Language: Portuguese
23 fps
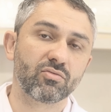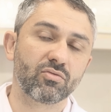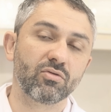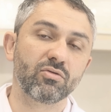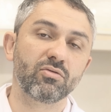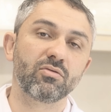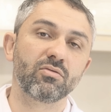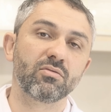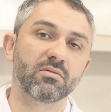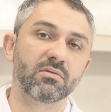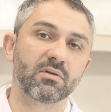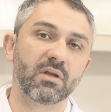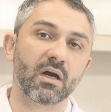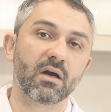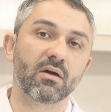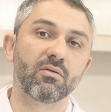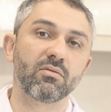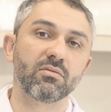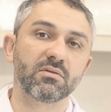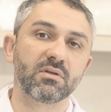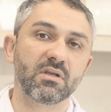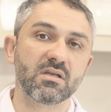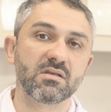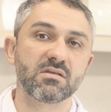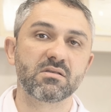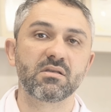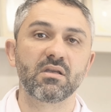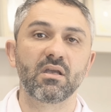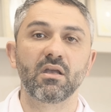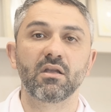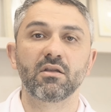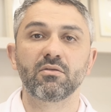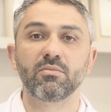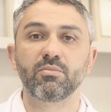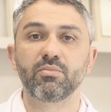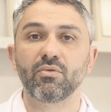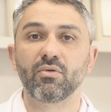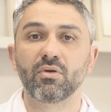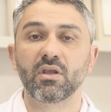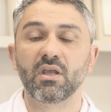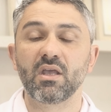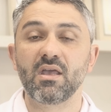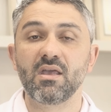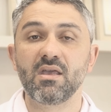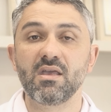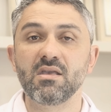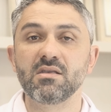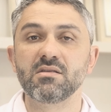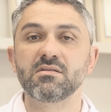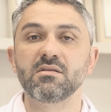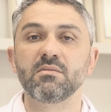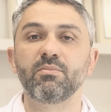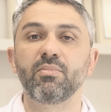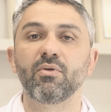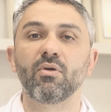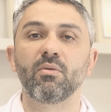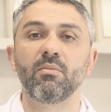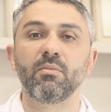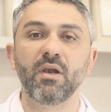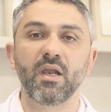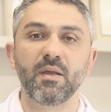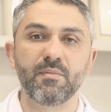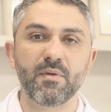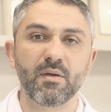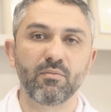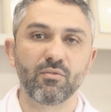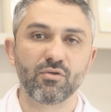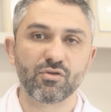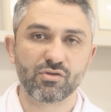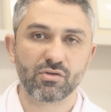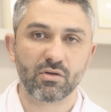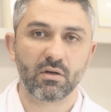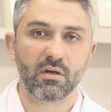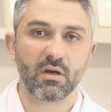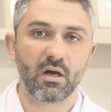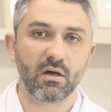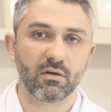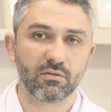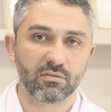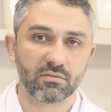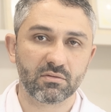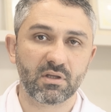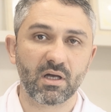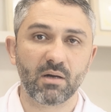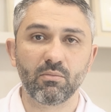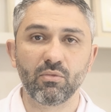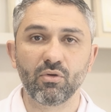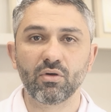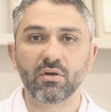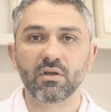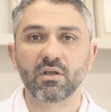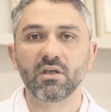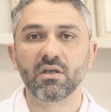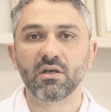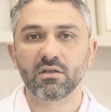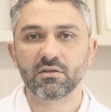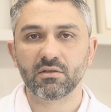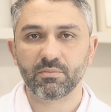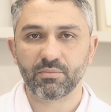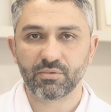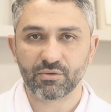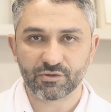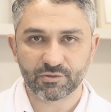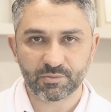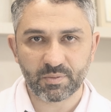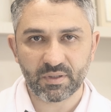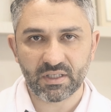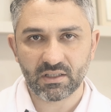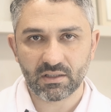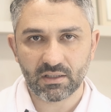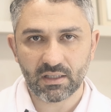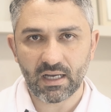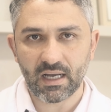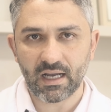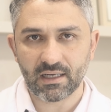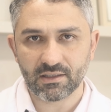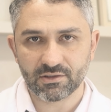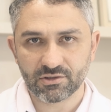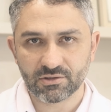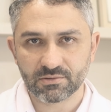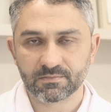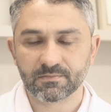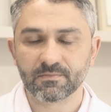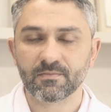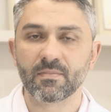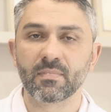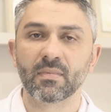tudo não está acontecendo porque esse problema emocional não está bloqueando a prosperidade?